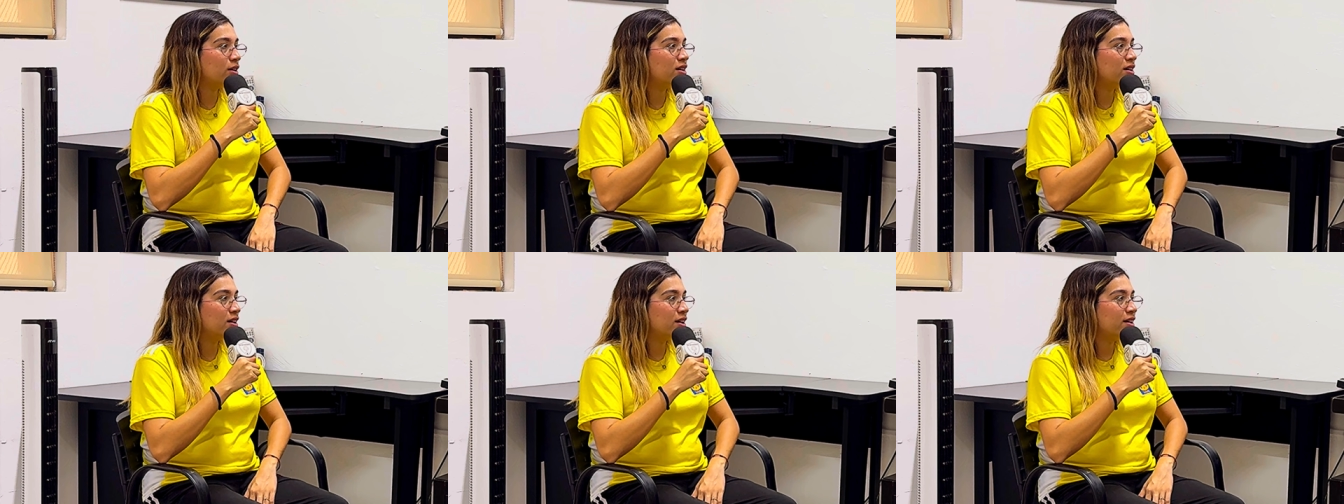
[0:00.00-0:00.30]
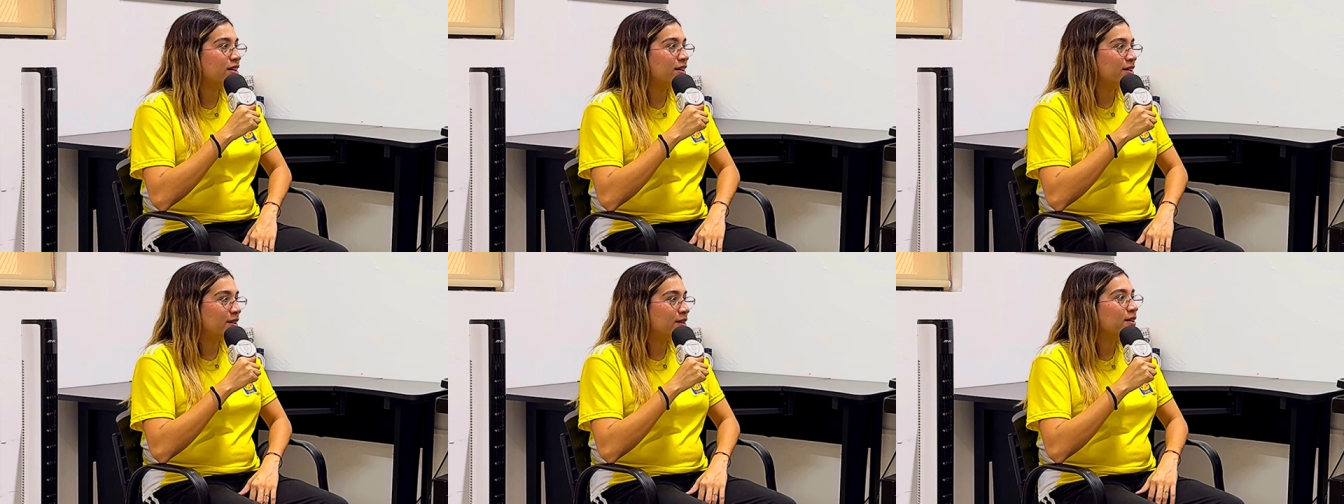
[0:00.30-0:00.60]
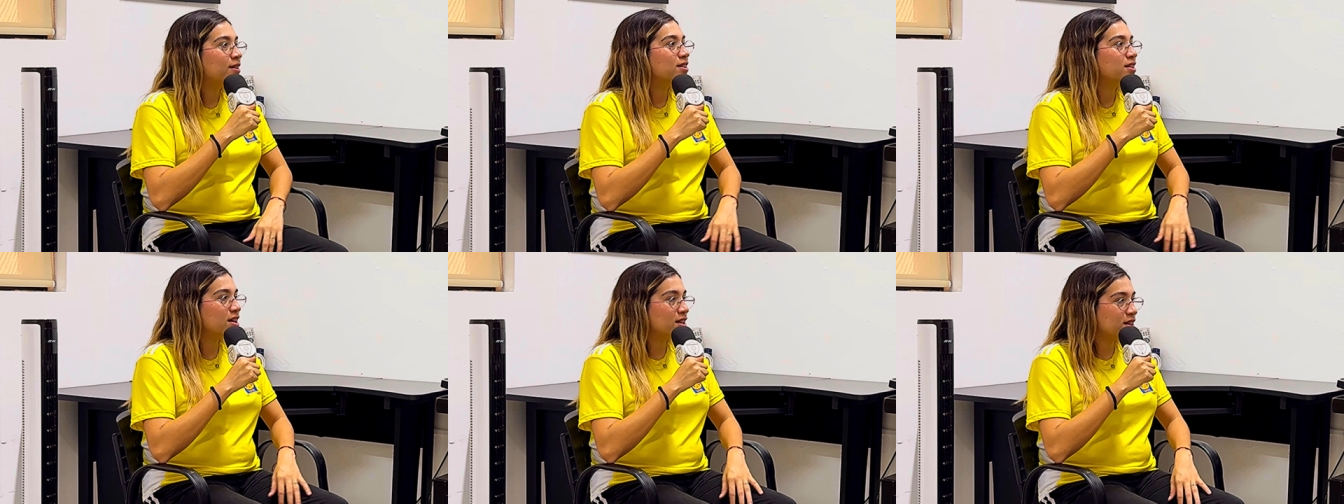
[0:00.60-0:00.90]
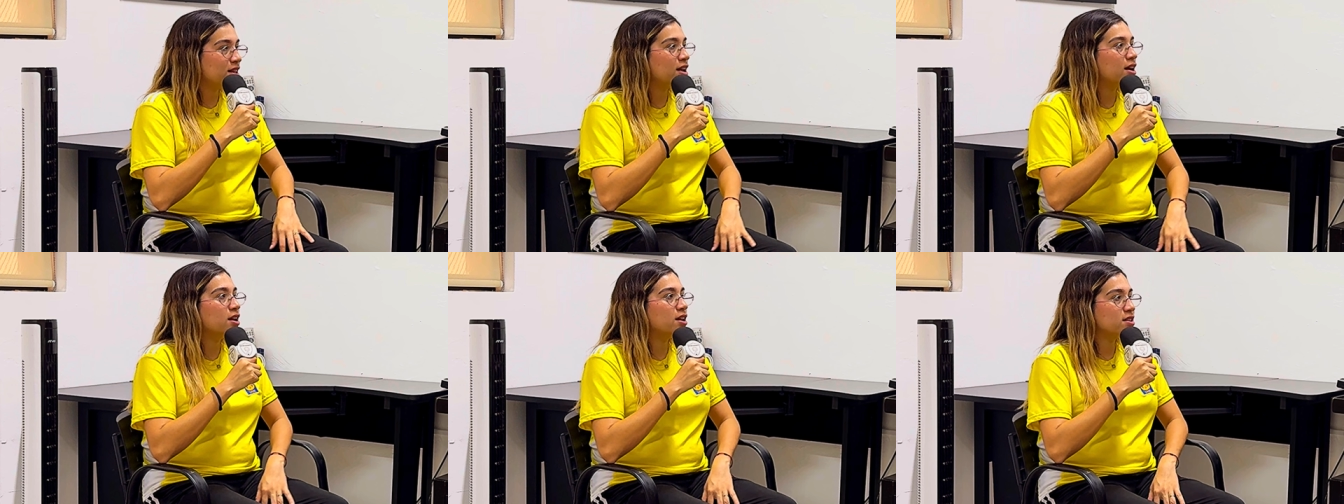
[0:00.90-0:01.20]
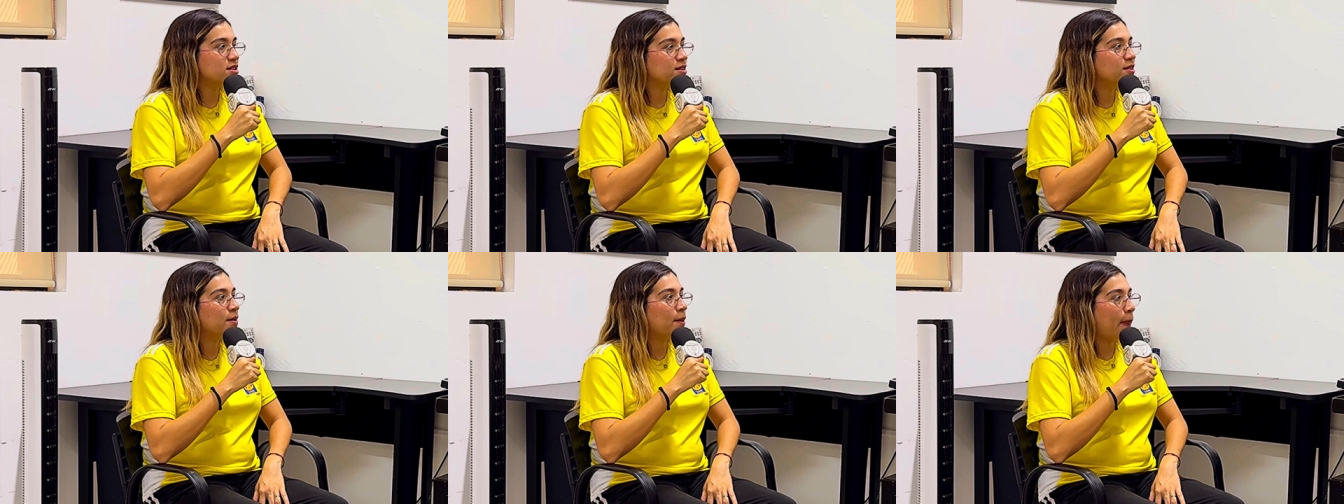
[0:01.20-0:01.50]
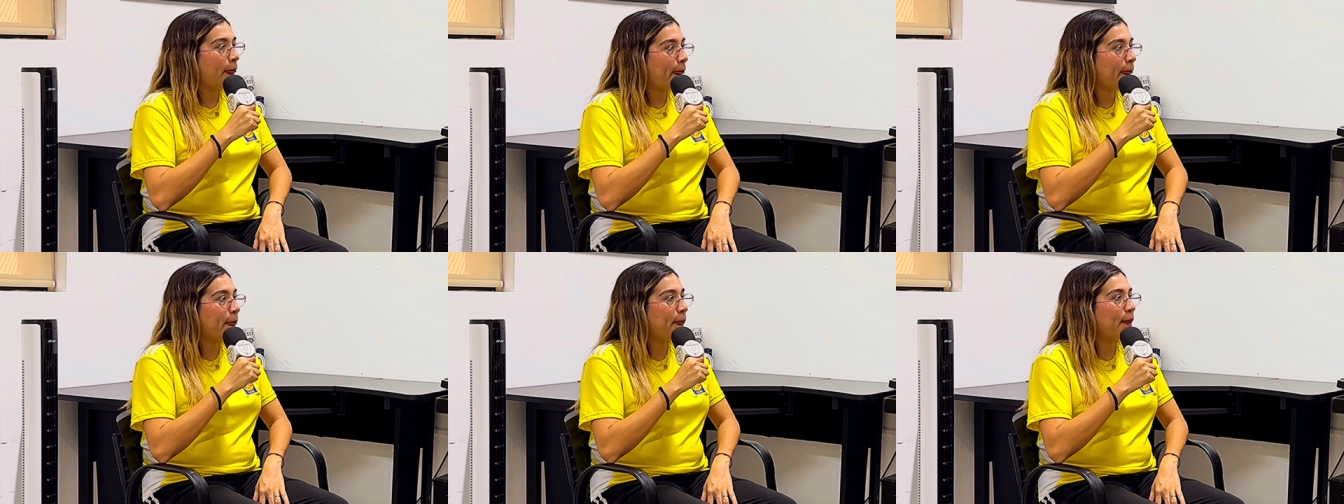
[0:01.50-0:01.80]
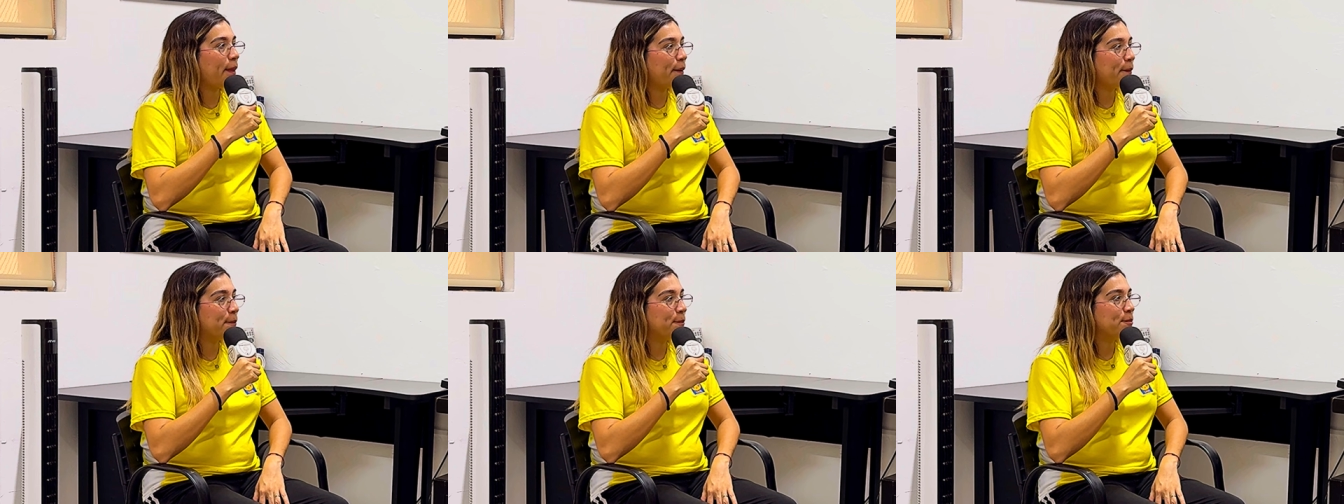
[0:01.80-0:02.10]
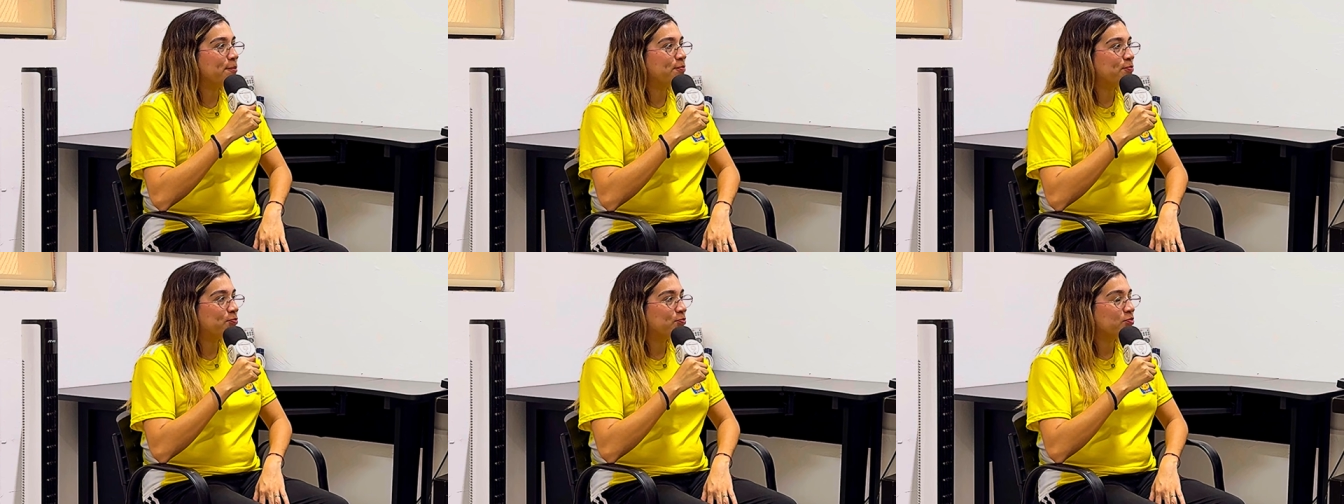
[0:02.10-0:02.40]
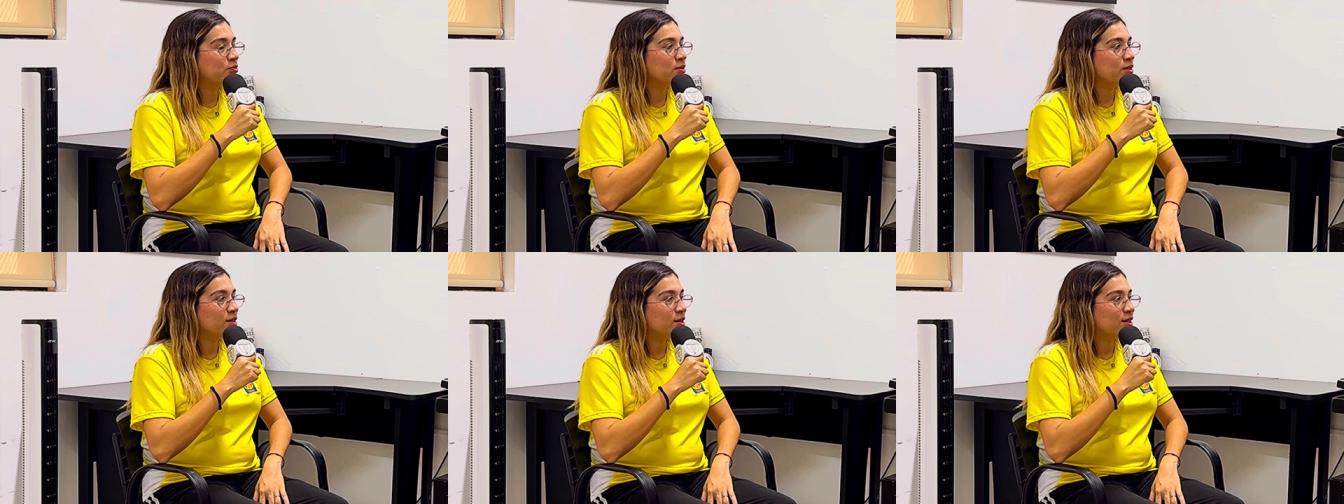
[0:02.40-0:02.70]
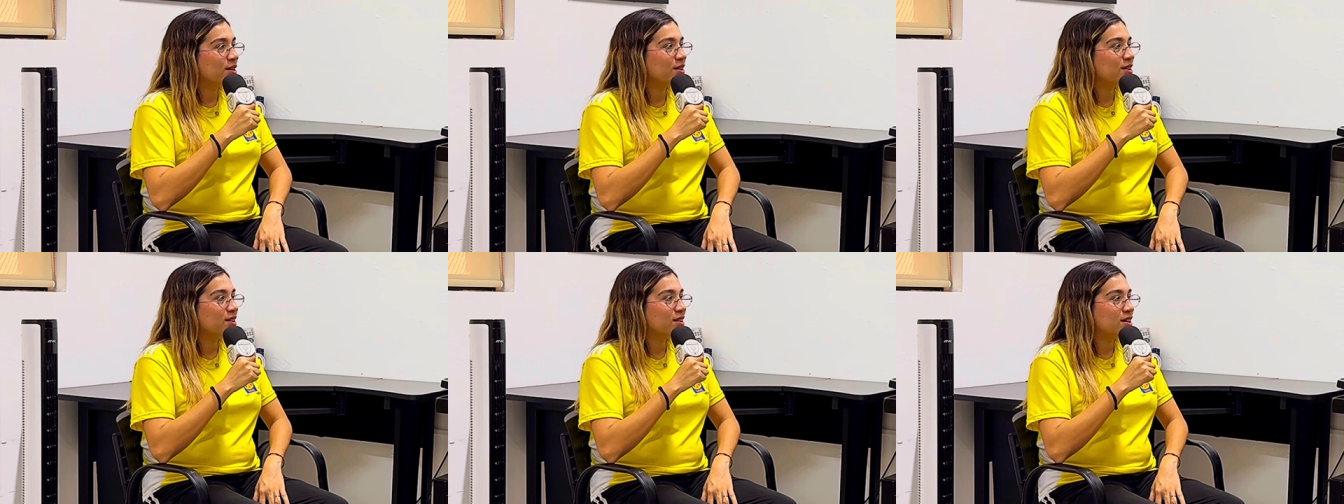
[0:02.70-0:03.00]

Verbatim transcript: De Tigres. De Tigres. Y se acercó y te dijo, oye,